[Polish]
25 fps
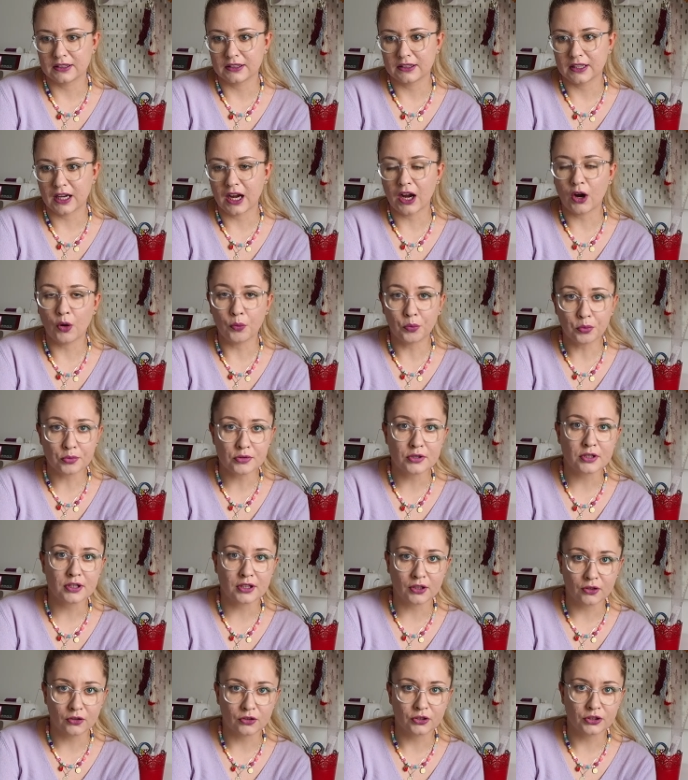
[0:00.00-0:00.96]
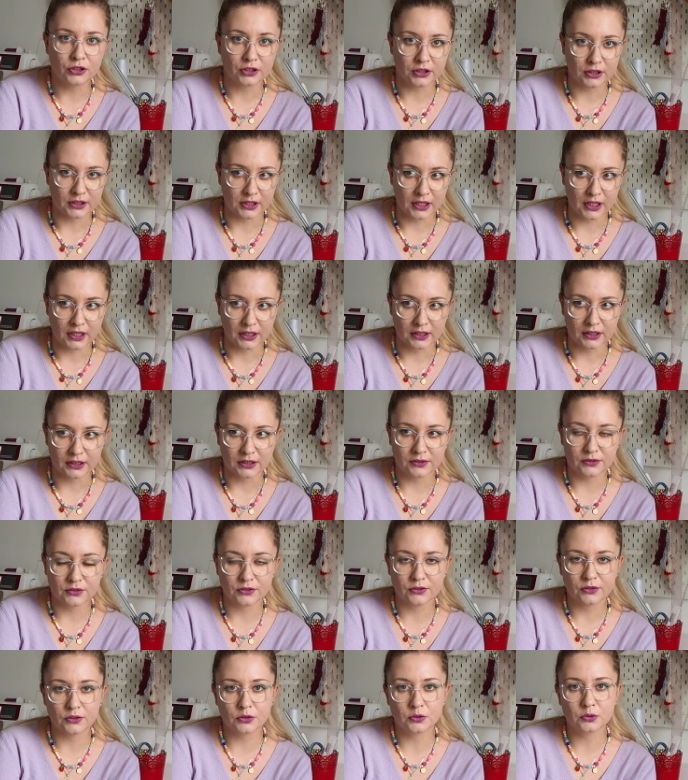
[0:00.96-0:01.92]
A oprócz tego szyję i w
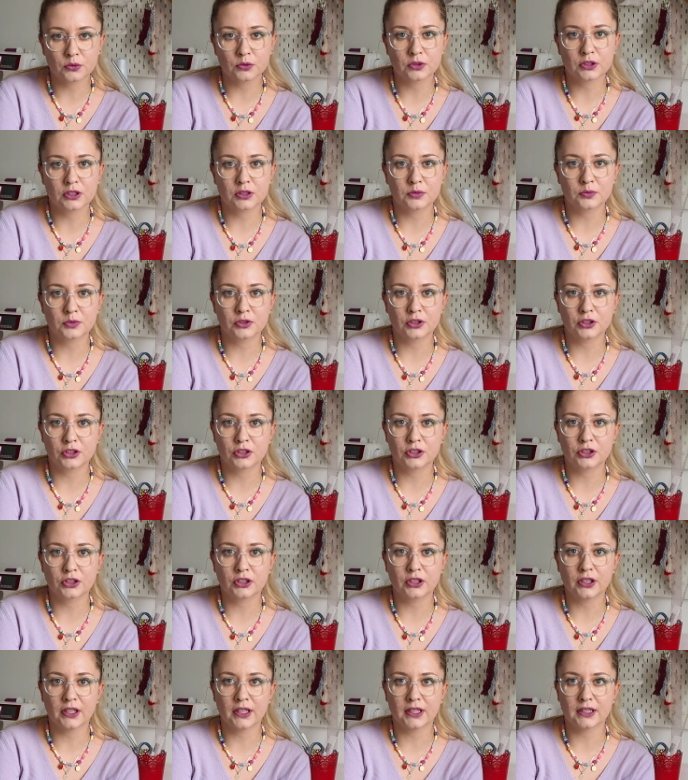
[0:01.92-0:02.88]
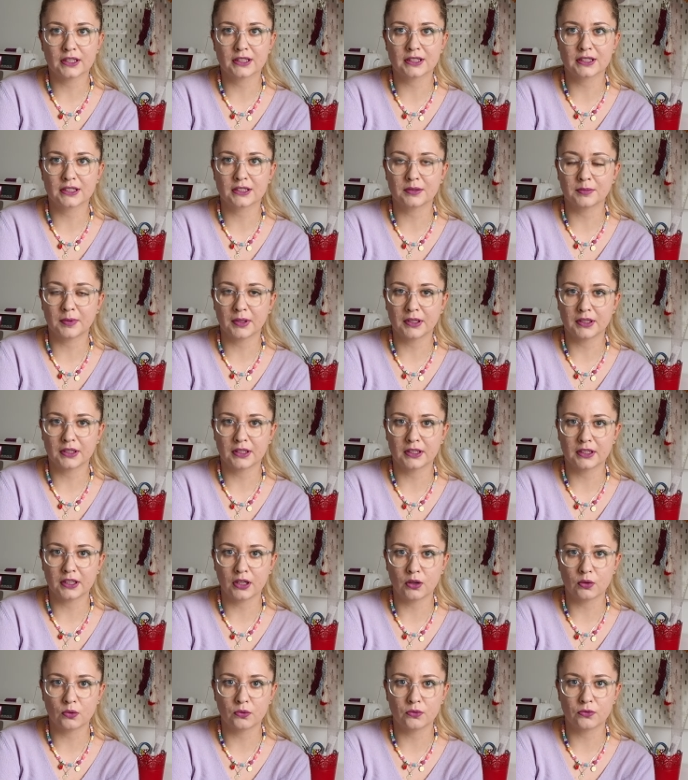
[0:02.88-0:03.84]
związku z tym, że szyję z
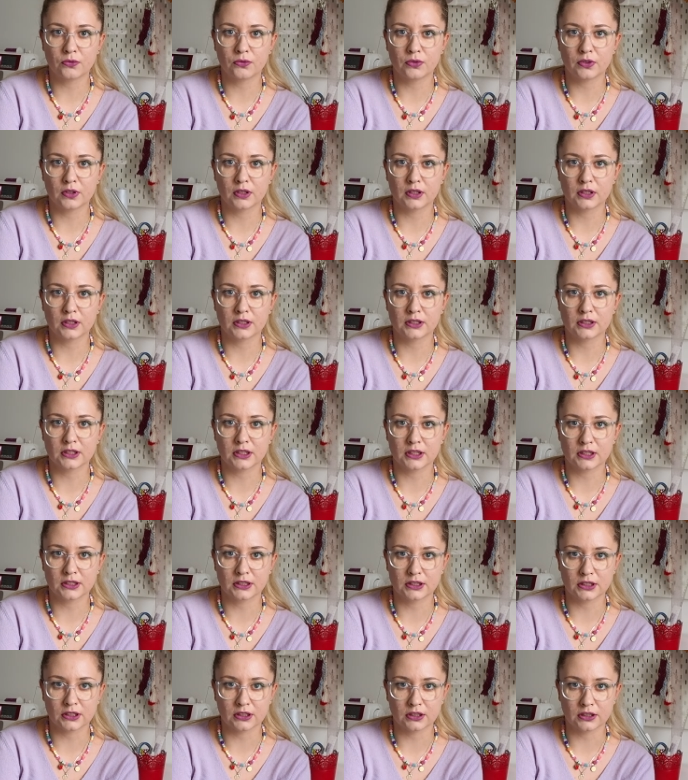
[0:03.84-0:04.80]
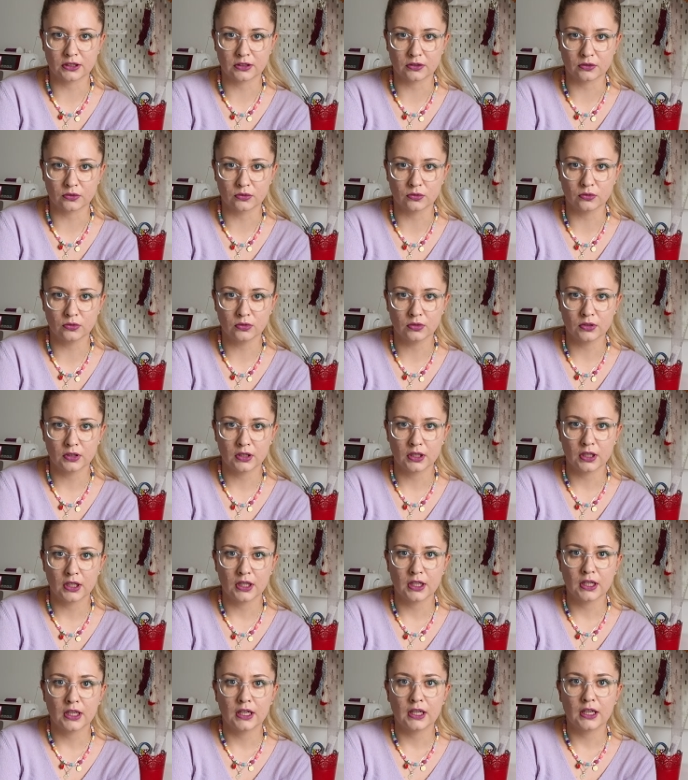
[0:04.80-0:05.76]
materiałów z recyklingu,
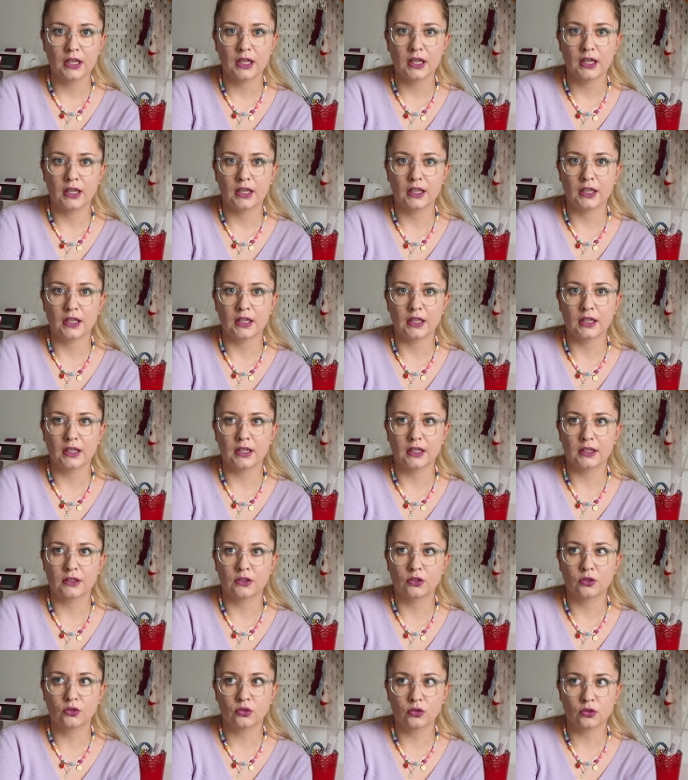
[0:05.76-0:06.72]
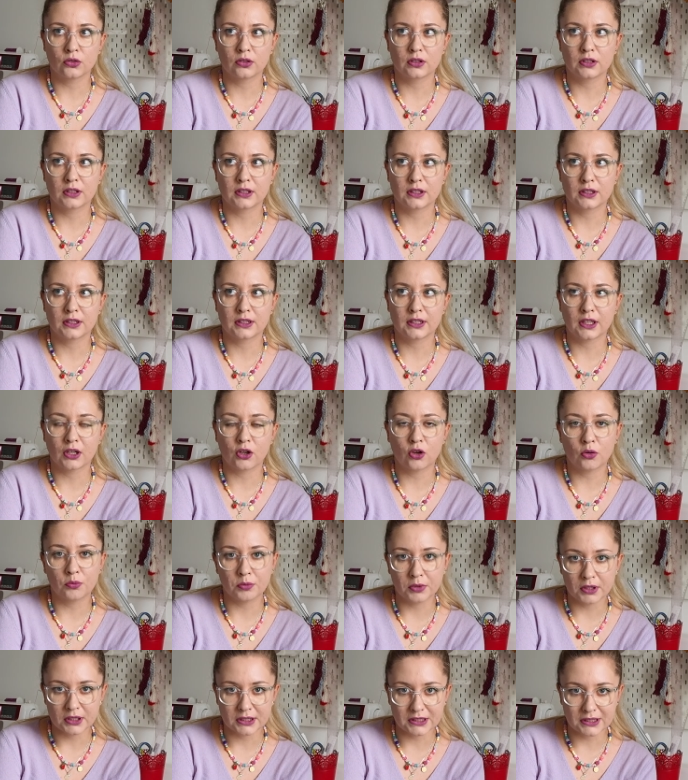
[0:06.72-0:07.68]
no to tego
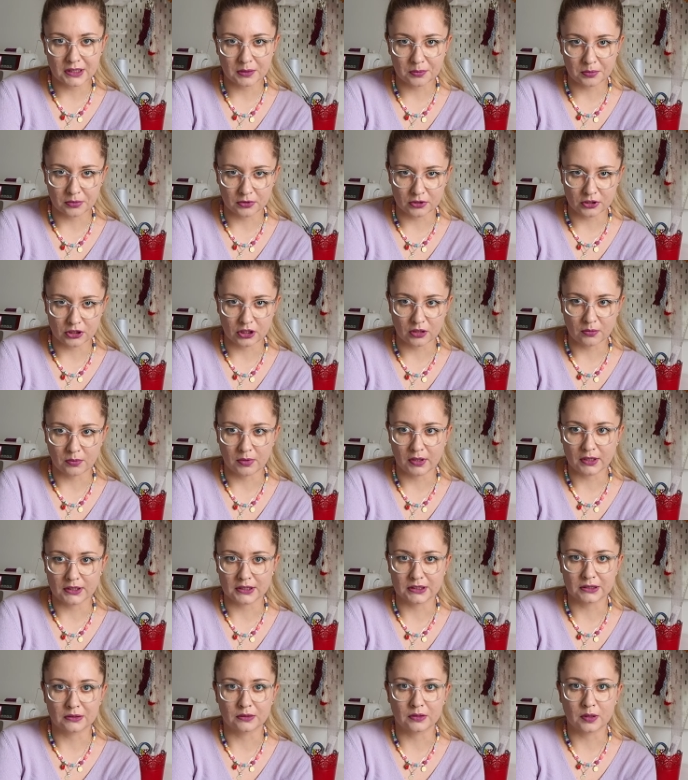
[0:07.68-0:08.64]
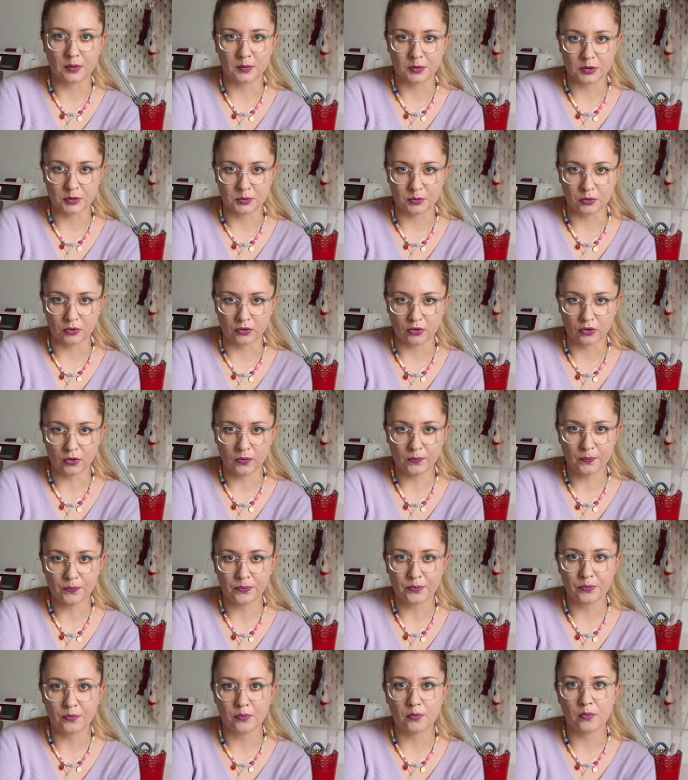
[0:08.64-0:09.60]
miejsca potrzeba całkiem sporo,
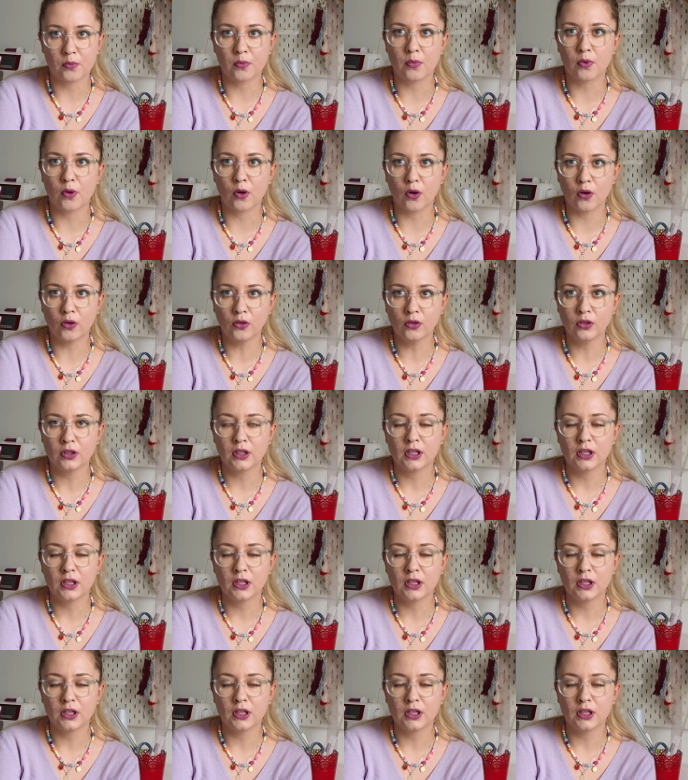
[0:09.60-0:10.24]
bo